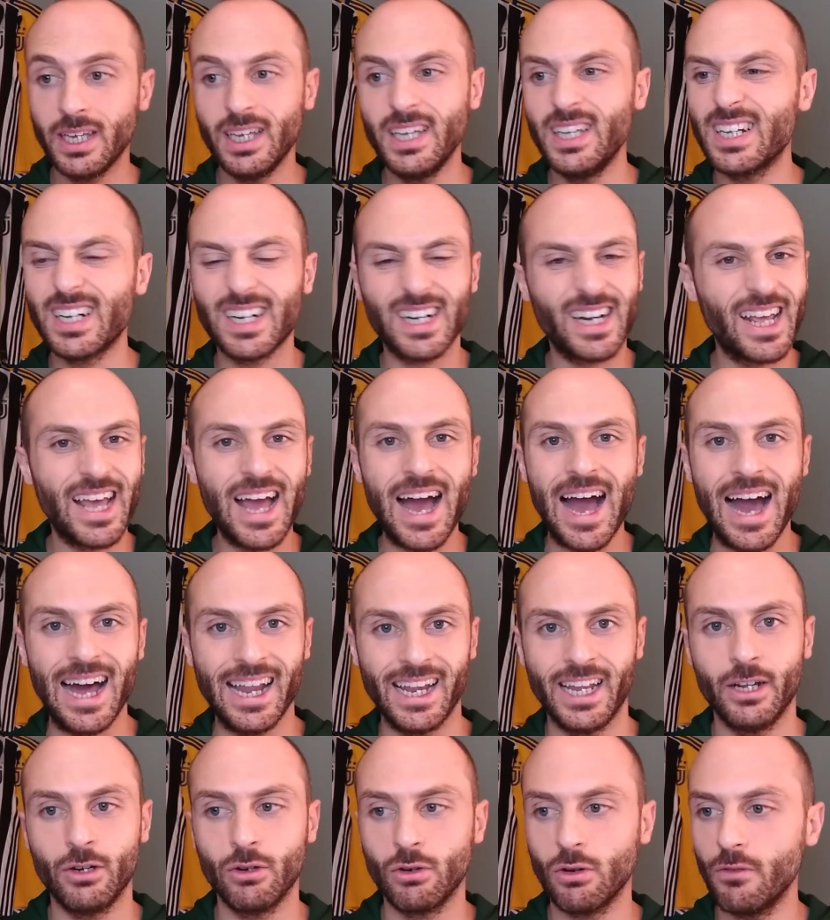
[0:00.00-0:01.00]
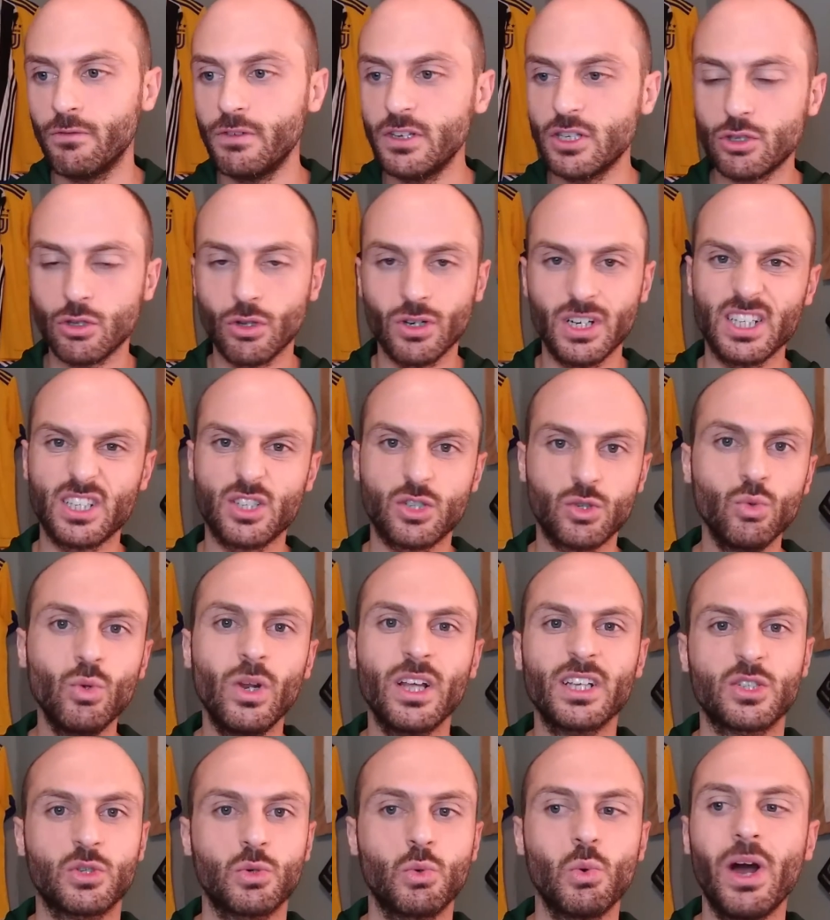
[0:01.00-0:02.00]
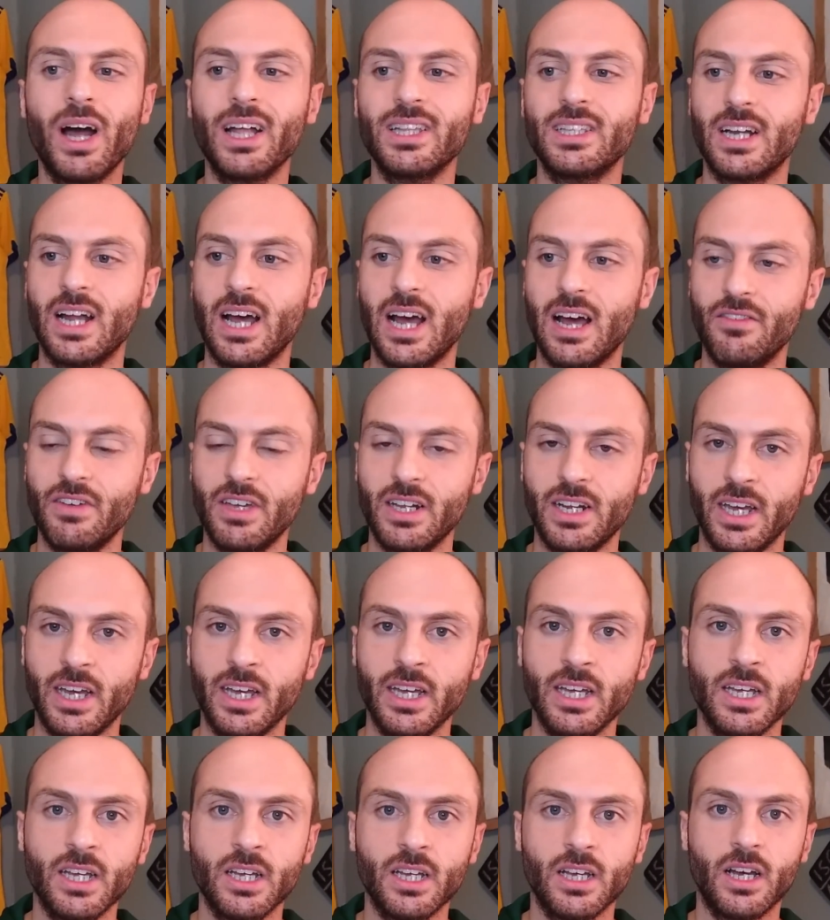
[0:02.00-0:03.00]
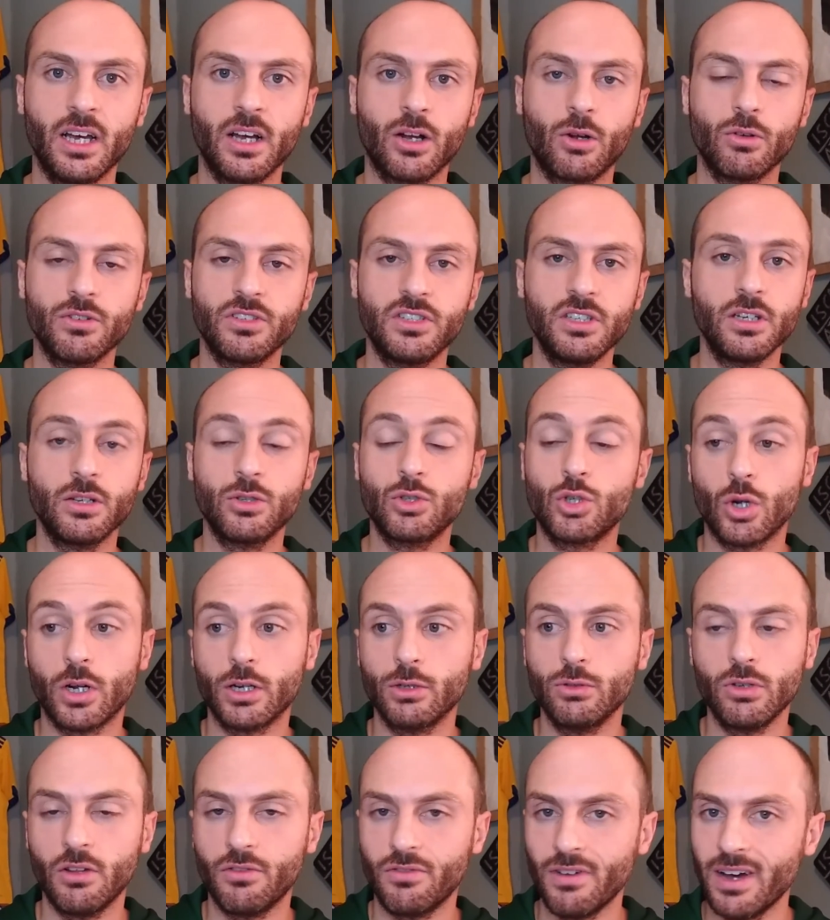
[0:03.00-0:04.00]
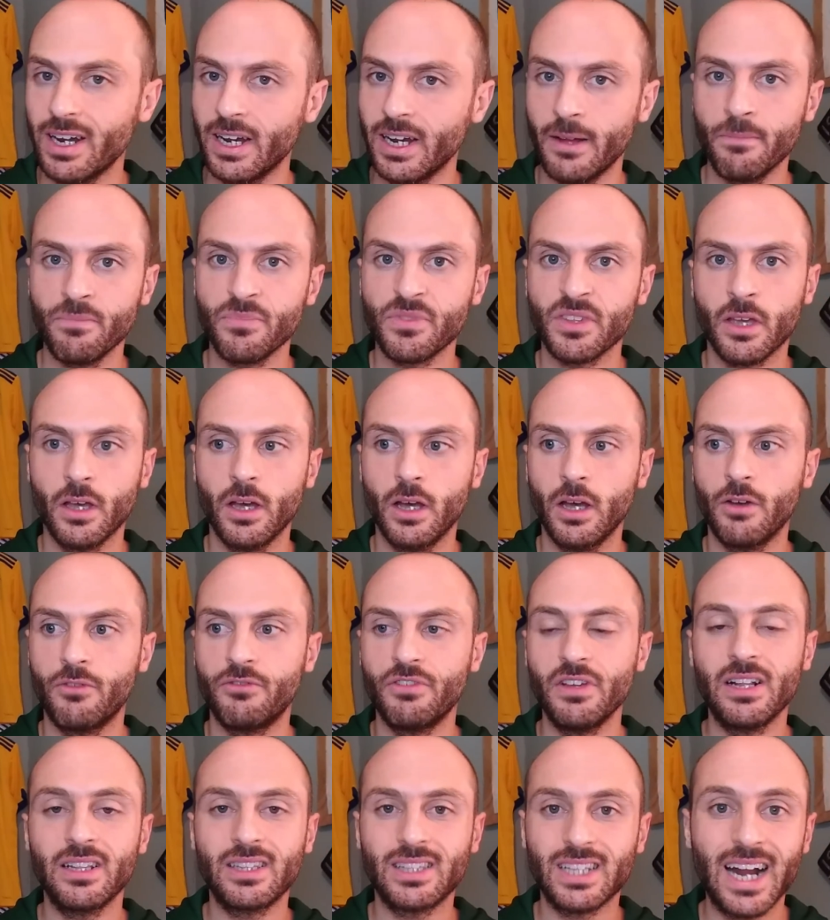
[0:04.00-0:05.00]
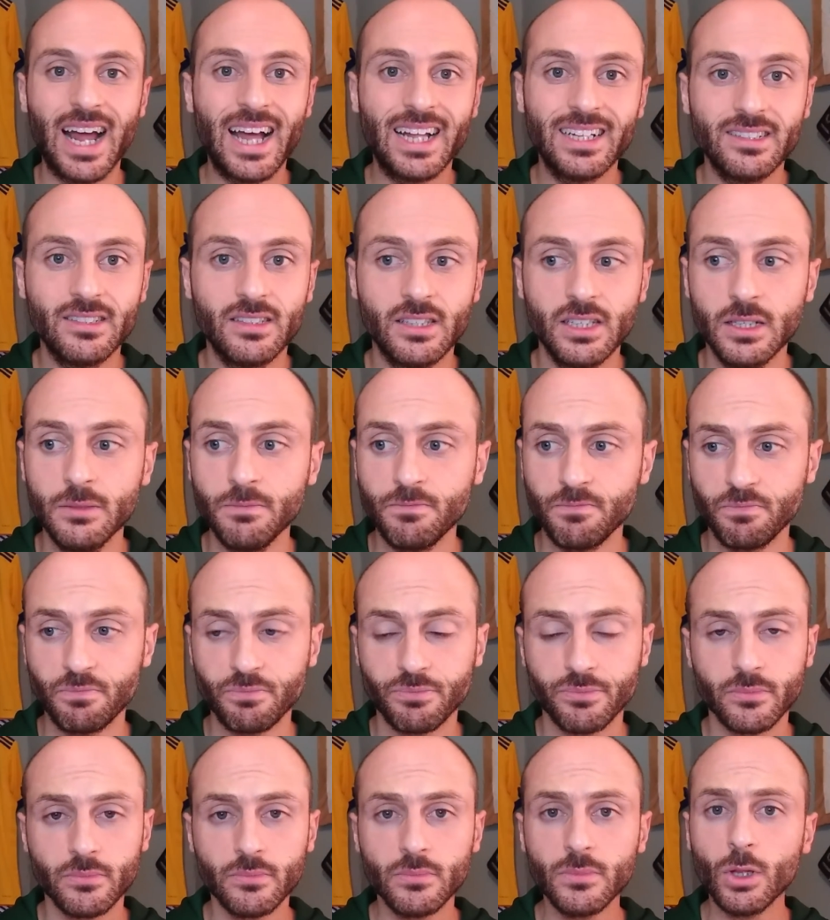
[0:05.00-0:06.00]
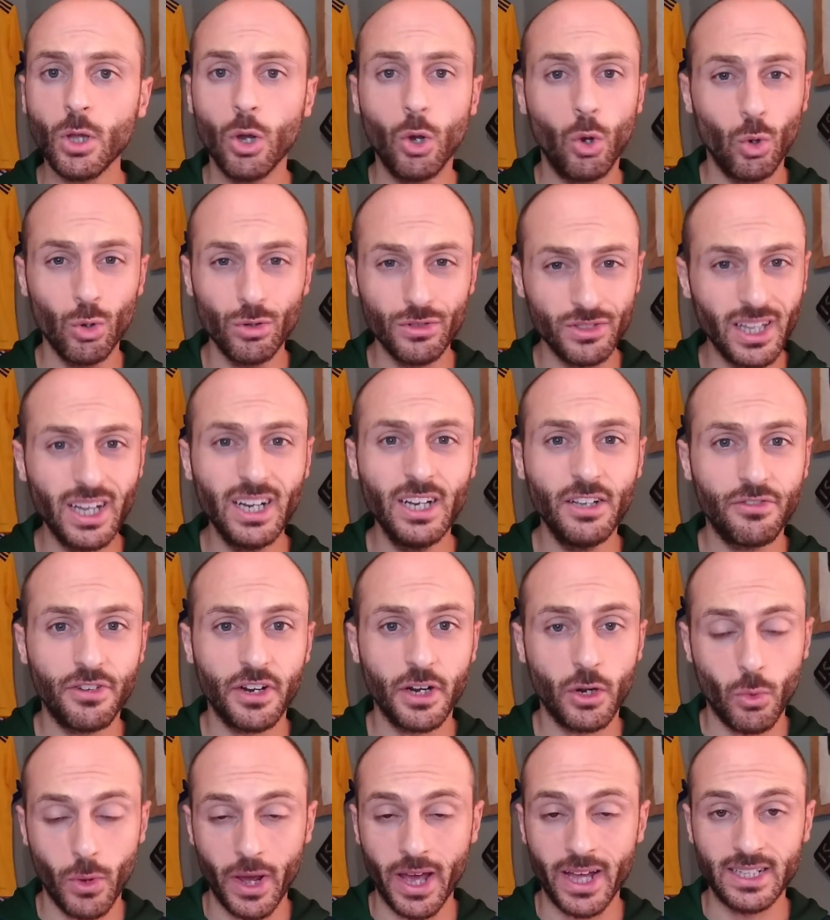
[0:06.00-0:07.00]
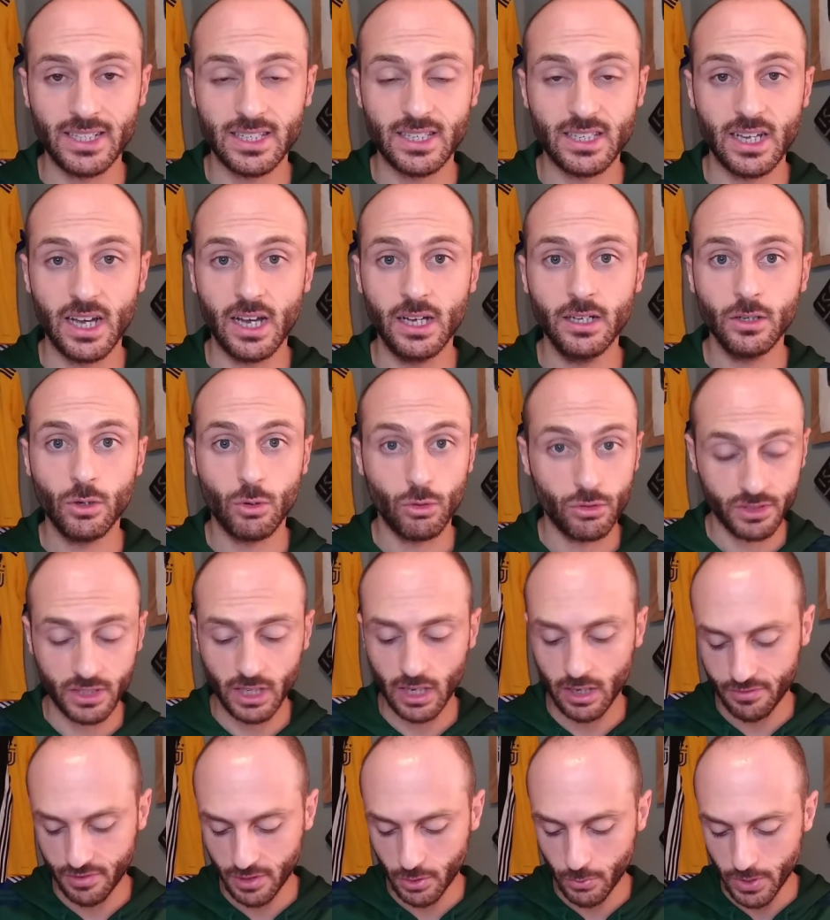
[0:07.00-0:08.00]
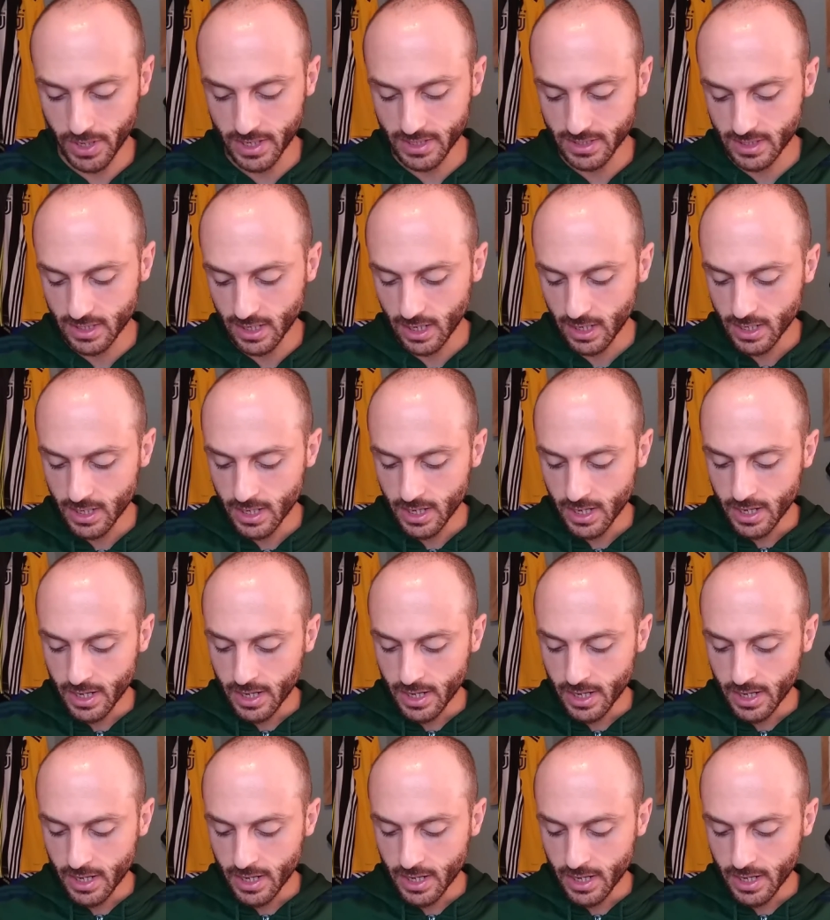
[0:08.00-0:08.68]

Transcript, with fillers: irreale, non ho visto nessuna squadra avere eh, così, giocatori fare eh, filtranti filtranti con tale frequenza, con tale frequenza